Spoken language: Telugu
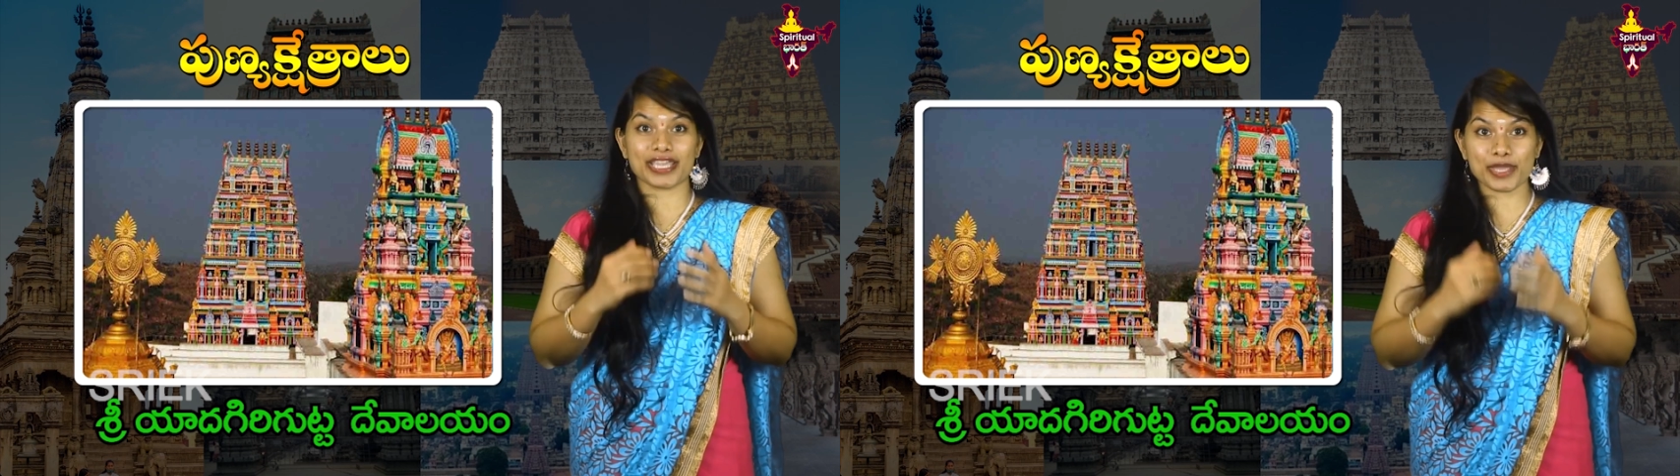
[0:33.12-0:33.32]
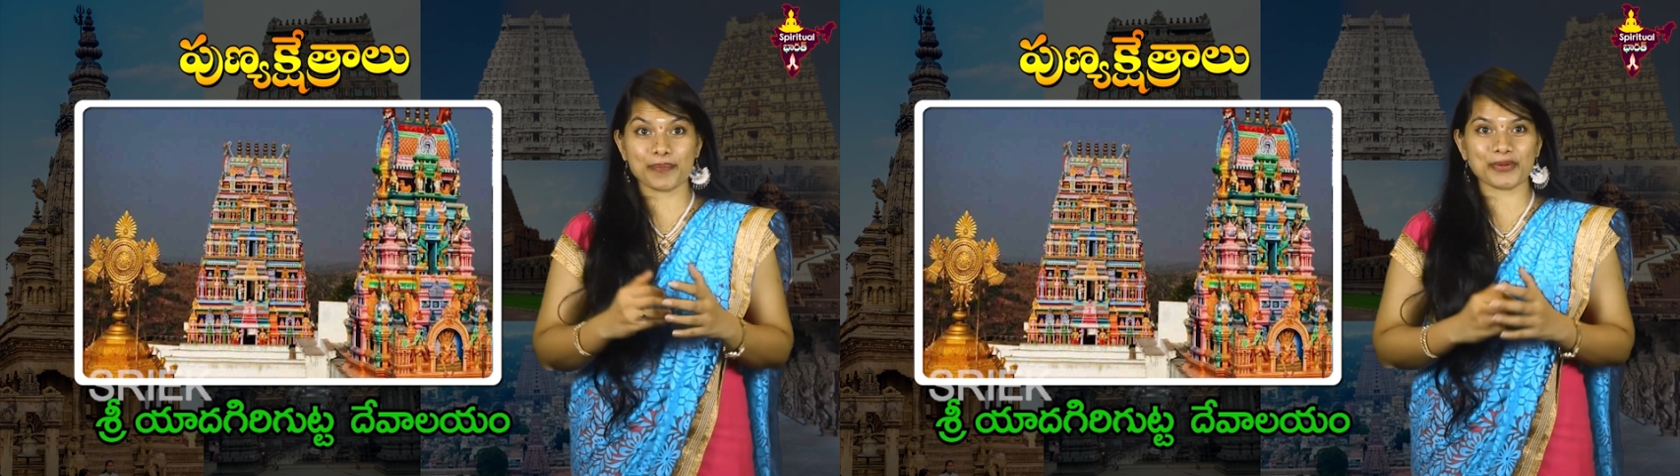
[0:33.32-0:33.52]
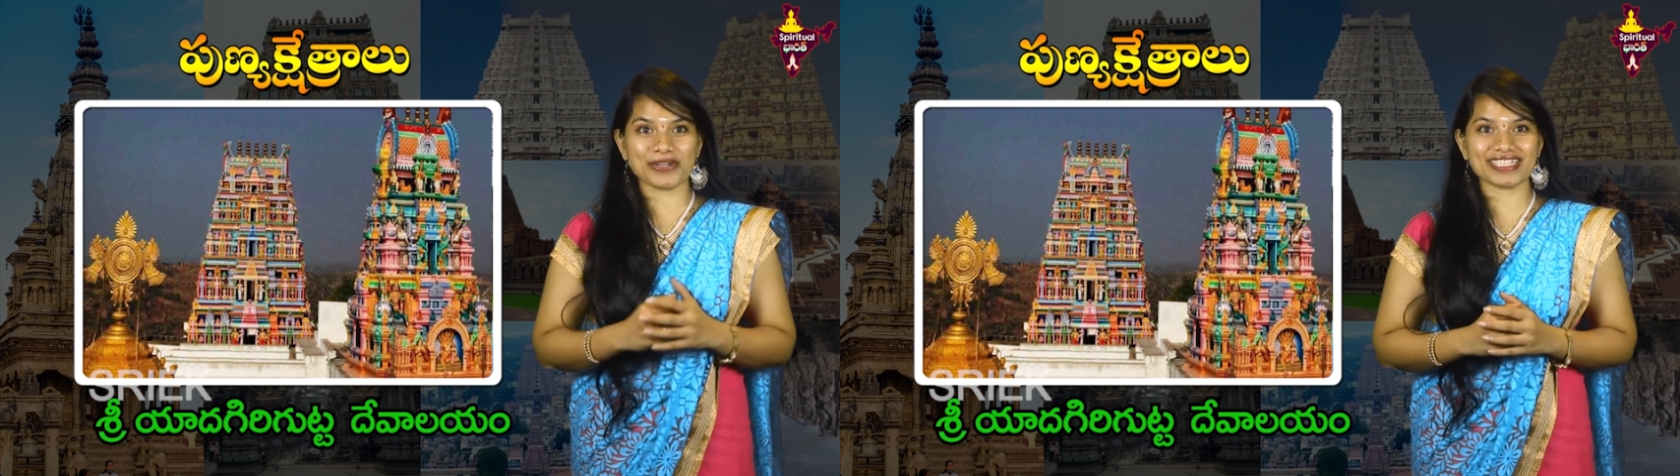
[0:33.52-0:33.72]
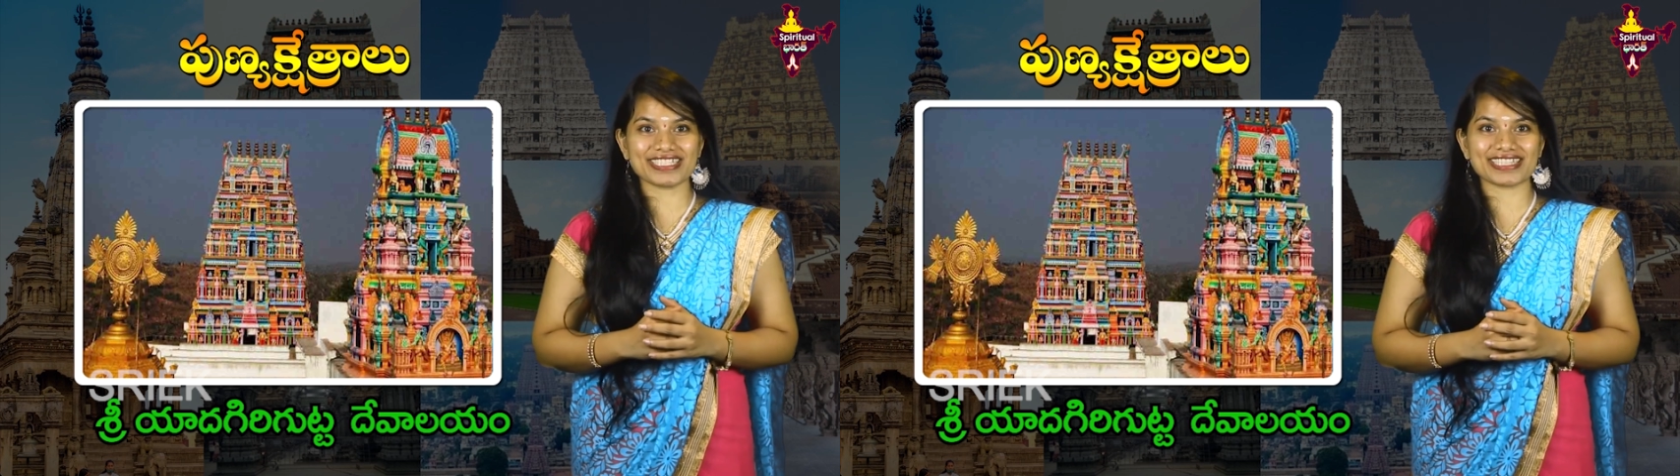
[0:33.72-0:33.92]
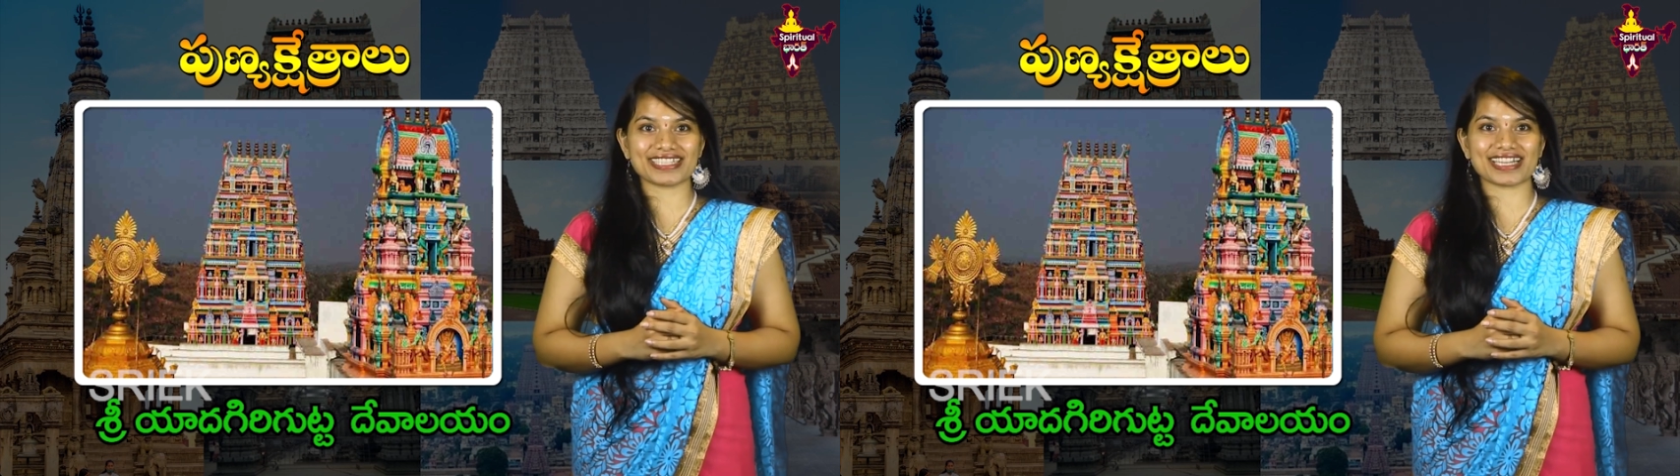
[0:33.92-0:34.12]
ఈ
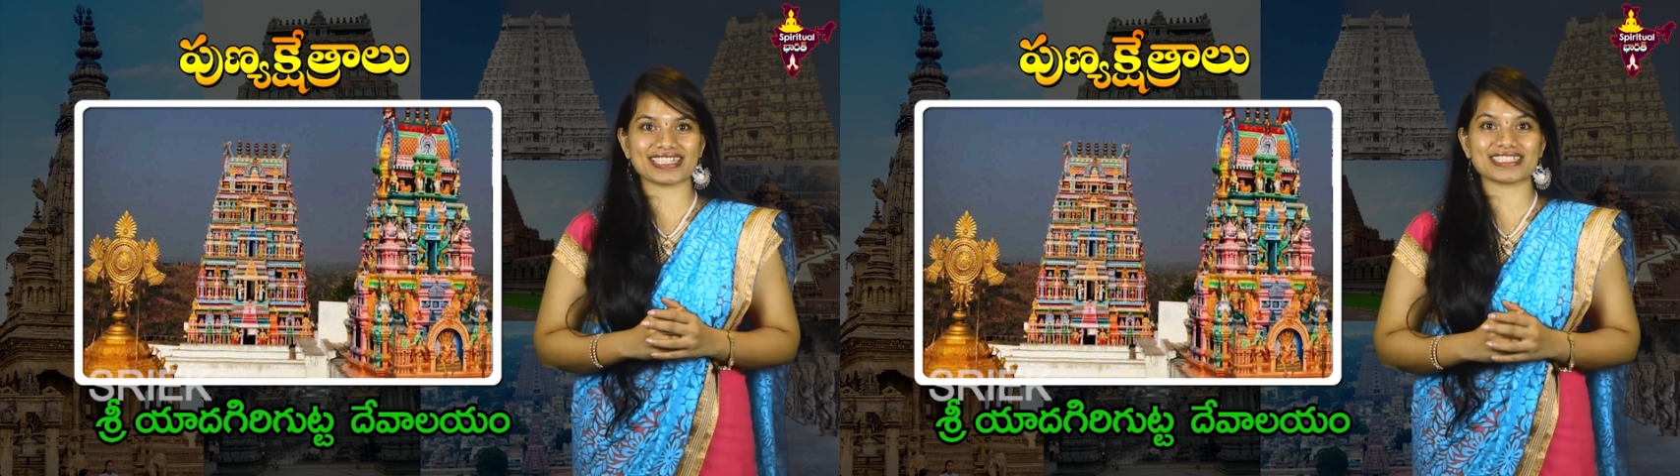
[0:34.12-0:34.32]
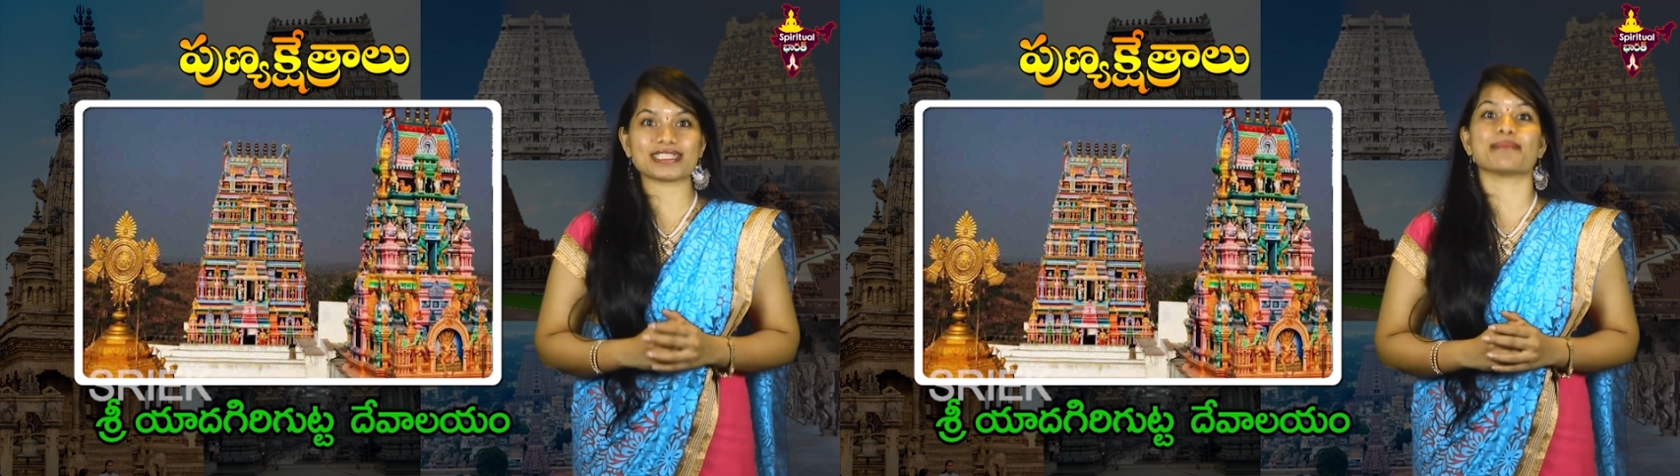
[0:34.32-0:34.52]
పుణ్యక్షేత్రానికి